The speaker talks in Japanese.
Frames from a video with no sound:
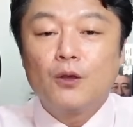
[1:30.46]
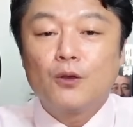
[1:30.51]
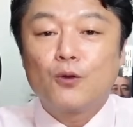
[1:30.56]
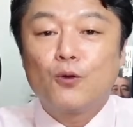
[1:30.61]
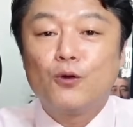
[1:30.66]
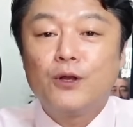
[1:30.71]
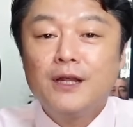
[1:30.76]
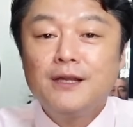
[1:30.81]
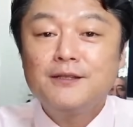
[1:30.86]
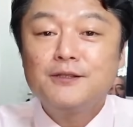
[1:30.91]

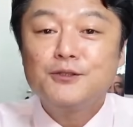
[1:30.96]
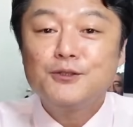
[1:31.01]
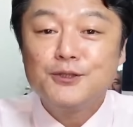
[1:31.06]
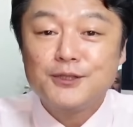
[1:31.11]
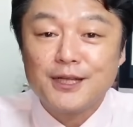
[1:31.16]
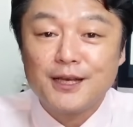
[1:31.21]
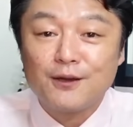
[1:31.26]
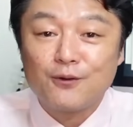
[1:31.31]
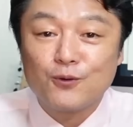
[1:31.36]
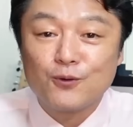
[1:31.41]
これについ
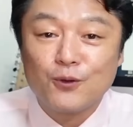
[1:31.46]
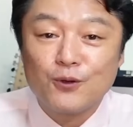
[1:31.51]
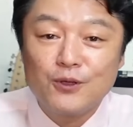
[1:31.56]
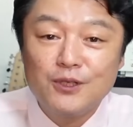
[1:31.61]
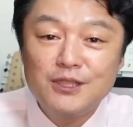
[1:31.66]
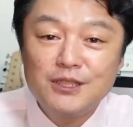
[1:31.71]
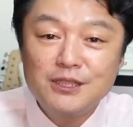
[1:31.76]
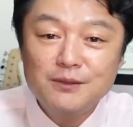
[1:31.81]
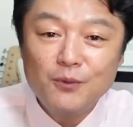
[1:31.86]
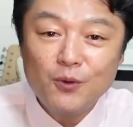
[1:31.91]
てこの
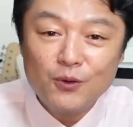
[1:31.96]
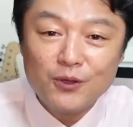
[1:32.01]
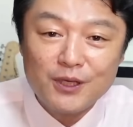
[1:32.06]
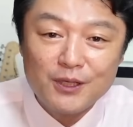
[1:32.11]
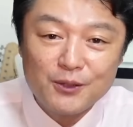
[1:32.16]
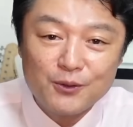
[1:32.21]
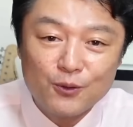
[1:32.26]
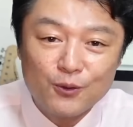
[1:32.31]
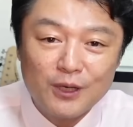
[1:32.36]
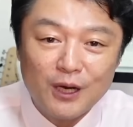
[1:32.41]
一問
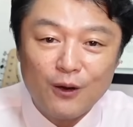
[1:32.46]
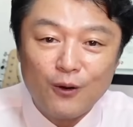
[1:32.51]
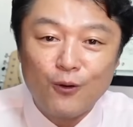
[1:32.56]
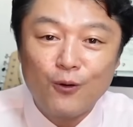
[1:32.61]
一答が